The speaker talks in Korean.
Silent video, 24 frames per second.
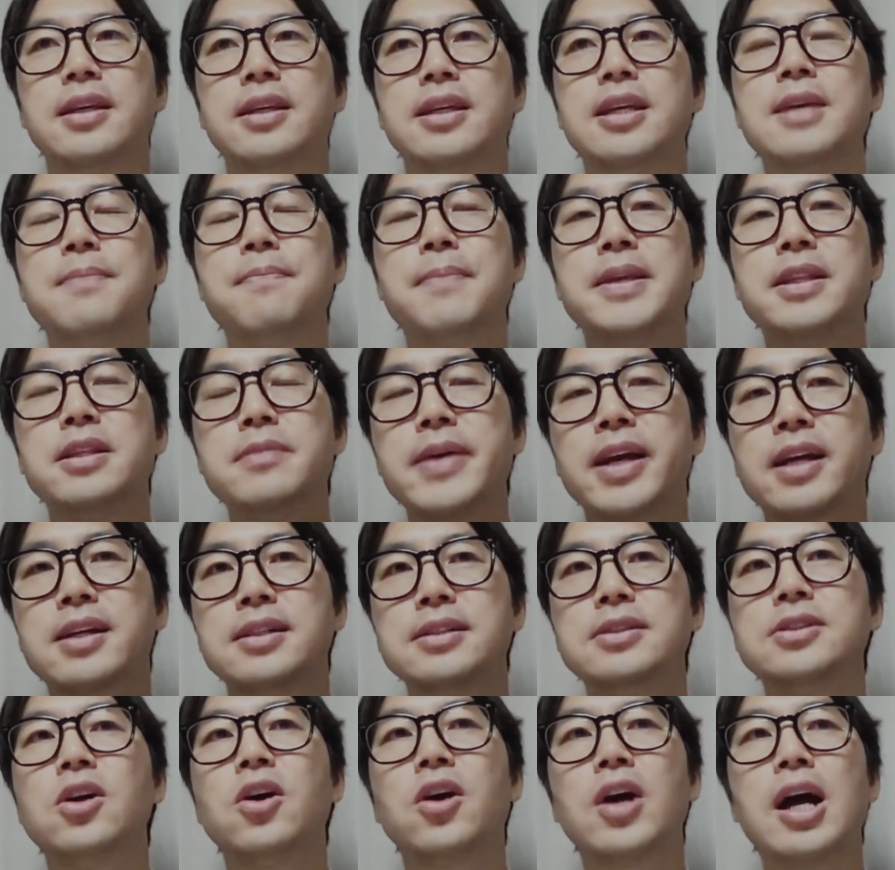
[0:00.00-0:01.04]
이 믿음의
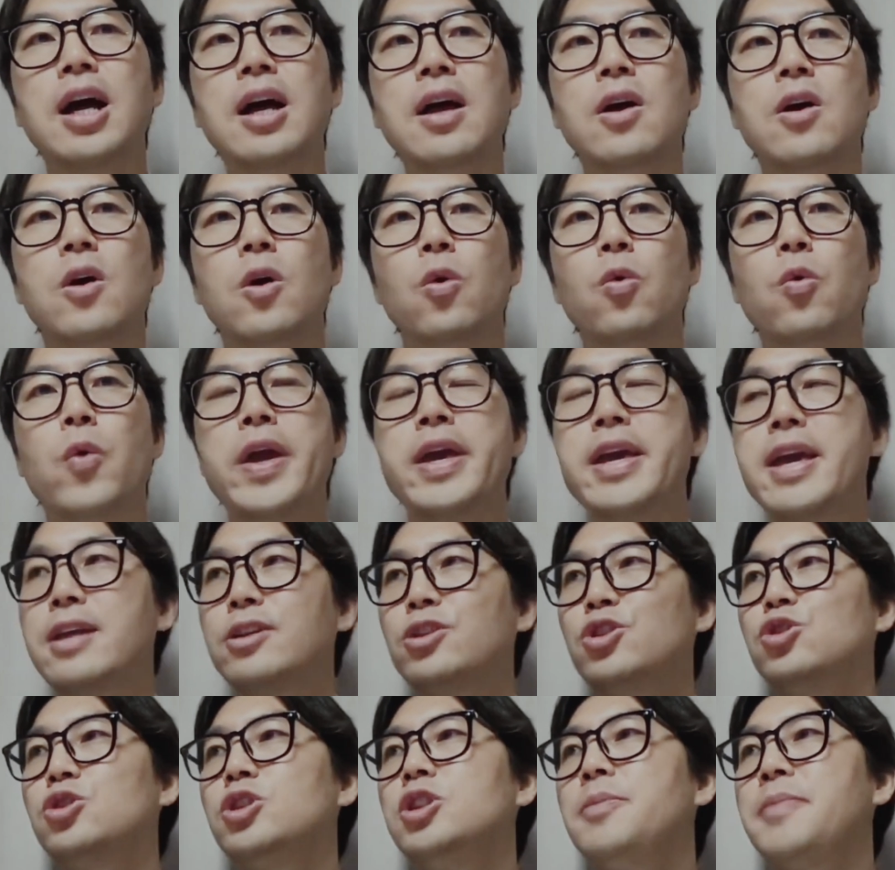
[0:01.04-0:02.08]
근거가 왜
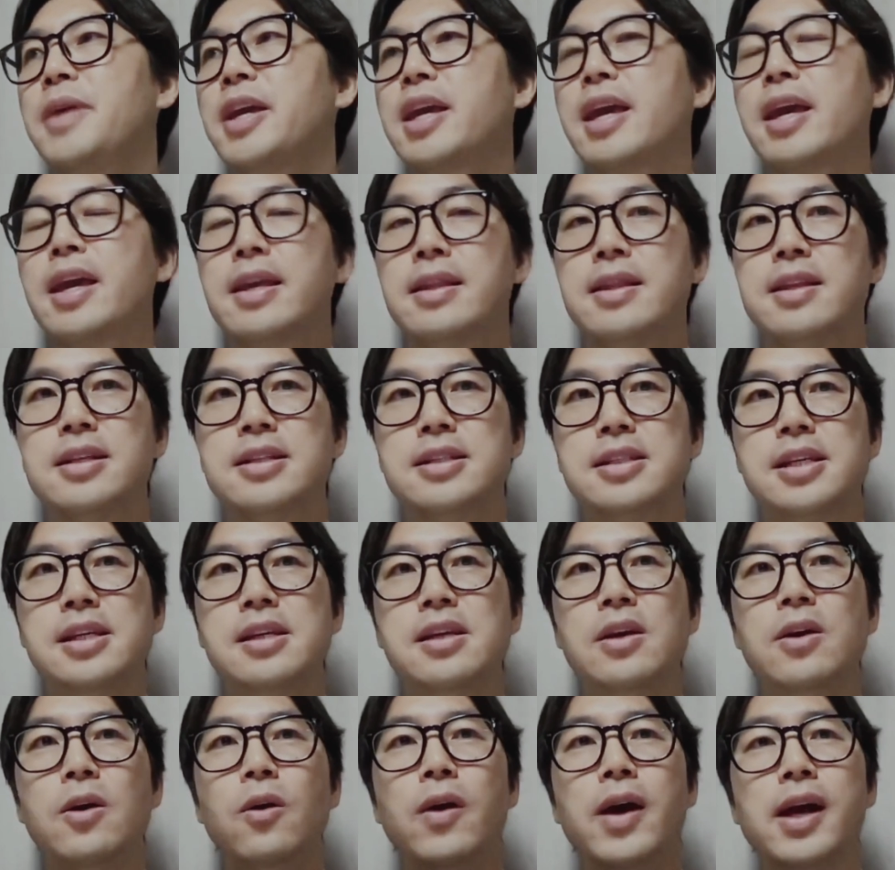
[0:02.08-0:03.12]
예수님에게
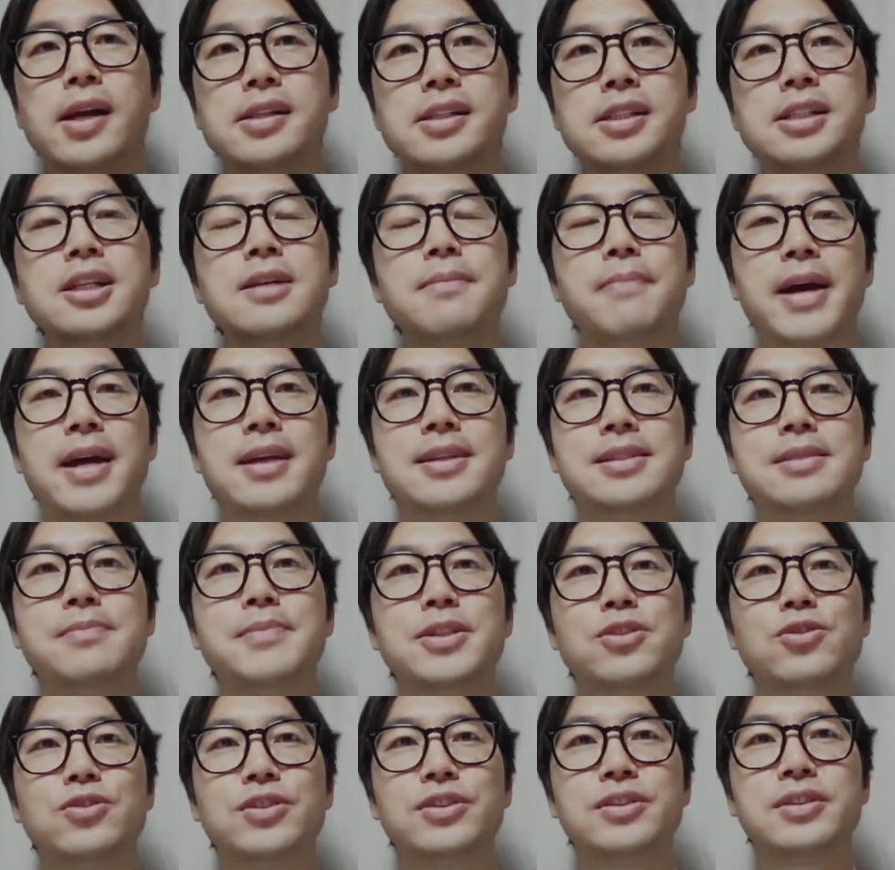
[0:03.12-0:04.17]
있는지 확실히
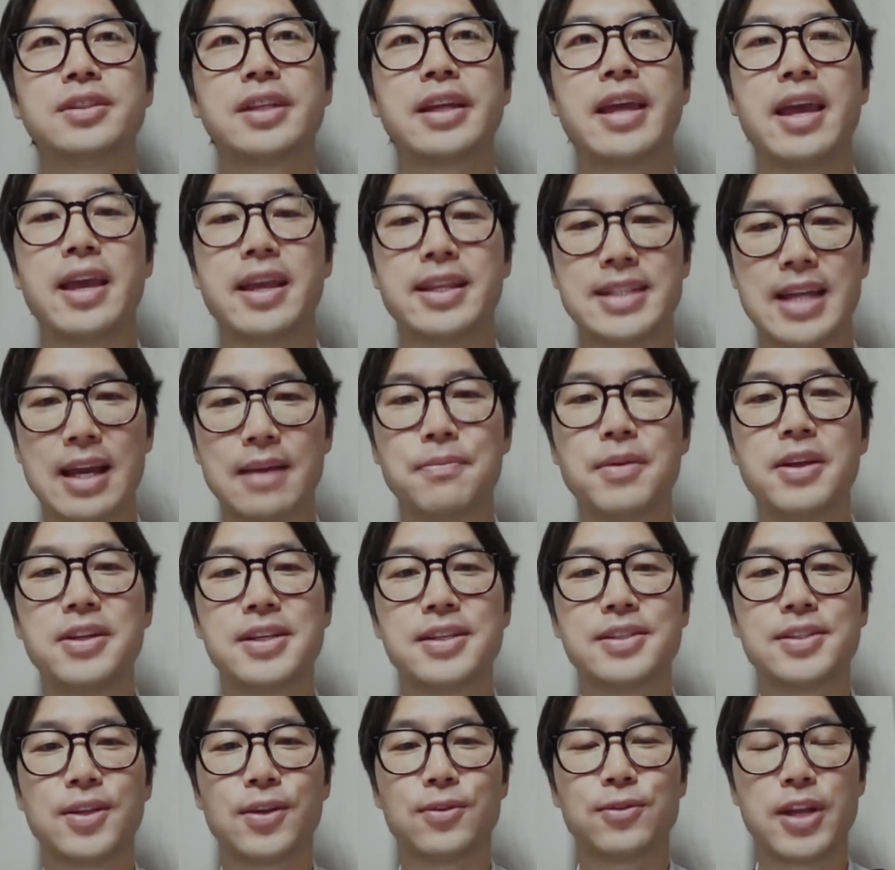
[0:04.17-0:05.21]
말씀해 주는 게 장면이
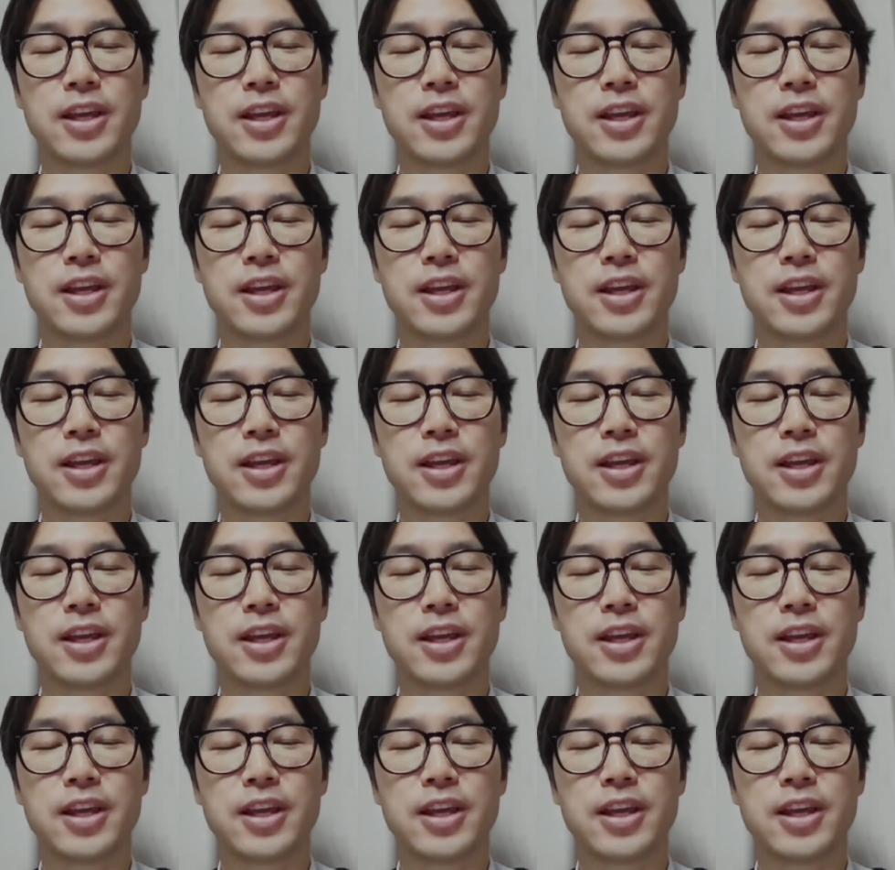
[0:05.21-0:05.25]
있어요.